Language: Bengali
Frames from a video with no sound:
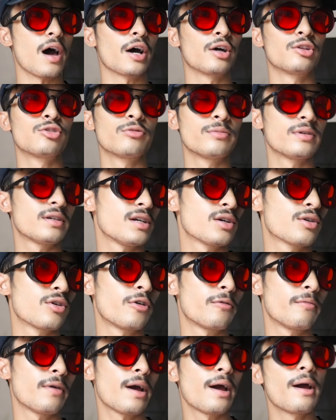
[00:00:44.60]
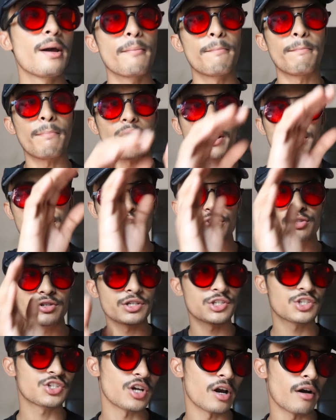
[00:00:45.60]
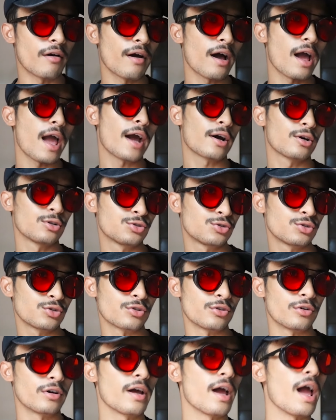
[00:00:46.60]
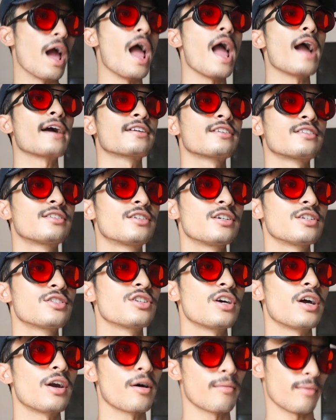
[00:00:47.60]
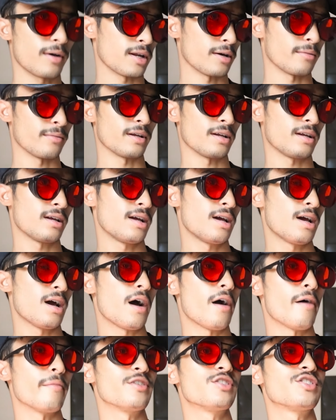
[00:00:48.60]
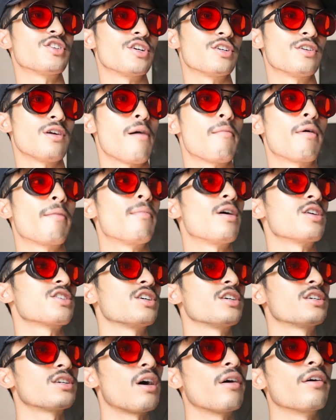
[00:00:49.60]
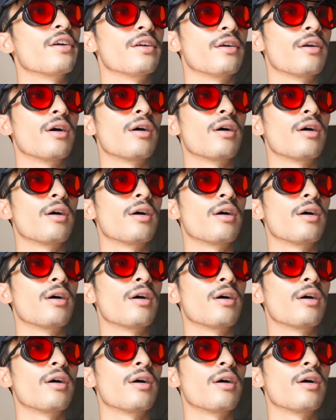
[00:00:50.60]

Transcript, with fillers: এখন তুমি কি করবে পাঁচজনের চেহারা একত্র করে একটা চেহারা বানাবে আমি সেটা আমার বাসায় টাঙিয়ে